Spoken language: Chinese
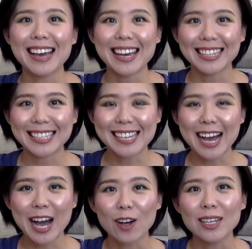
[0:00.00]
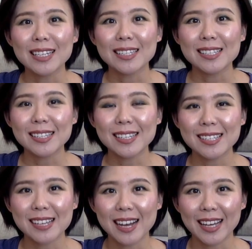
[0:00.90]
嘿，大家好，今
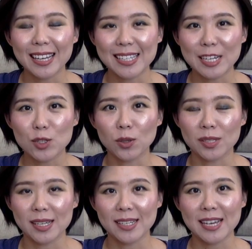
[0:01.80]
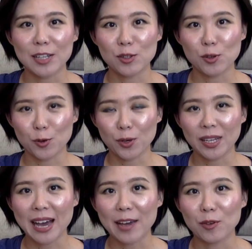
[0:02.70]
天想给大家总结一下九月
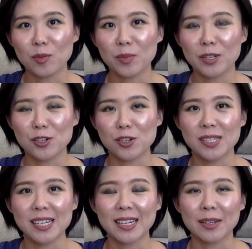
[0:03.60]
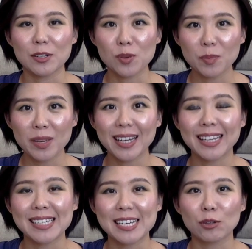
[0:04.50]
的爱用品，顺便顺便给
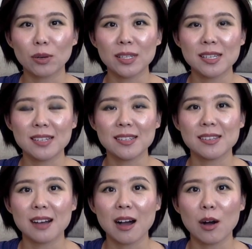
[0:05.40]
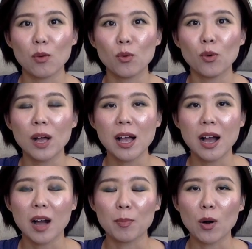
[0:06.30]
大家推荐一些好物
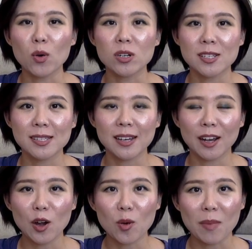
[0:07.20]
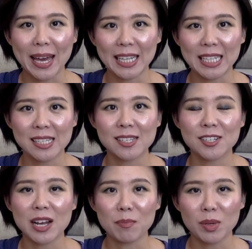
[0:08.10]
啊，包括之前购买的一些
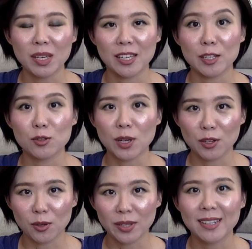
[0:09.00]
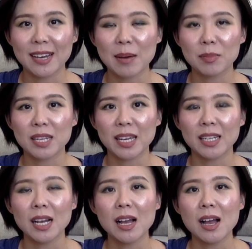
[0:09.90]
产品也算有一个 update。